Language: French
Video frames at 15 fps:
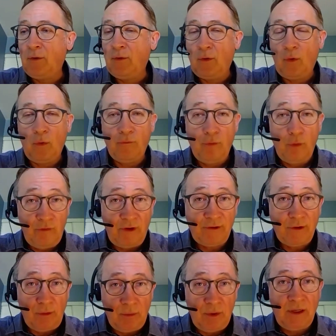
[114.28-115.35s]
On veut le
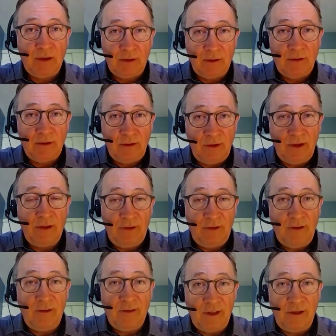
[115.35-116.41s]
versement des,
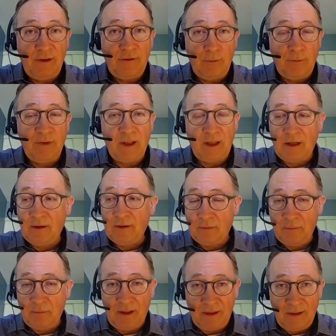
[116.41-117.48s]
des années subséquentes
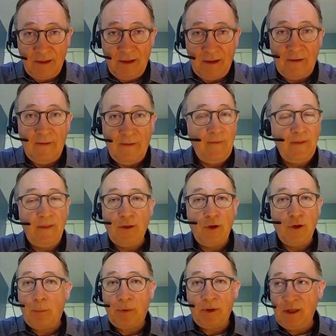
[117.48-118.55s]
maintenant. Il
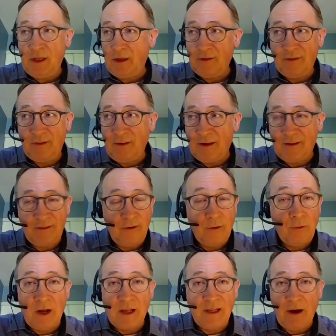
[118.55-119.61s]
n'y a pas de
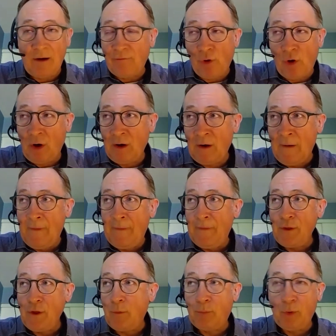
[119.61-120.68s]
négociation à y avoir, il
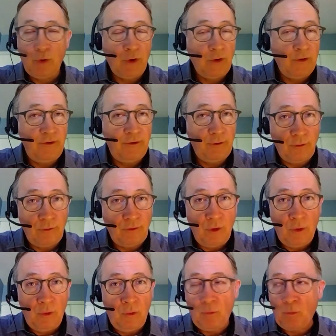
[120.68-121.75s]
n'y a pas de
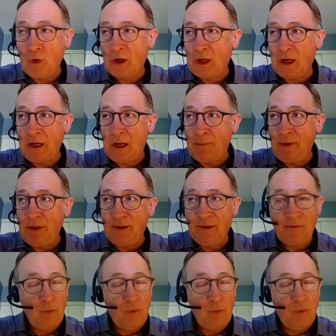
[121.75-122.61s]
discussion. Moi, quand la ministre me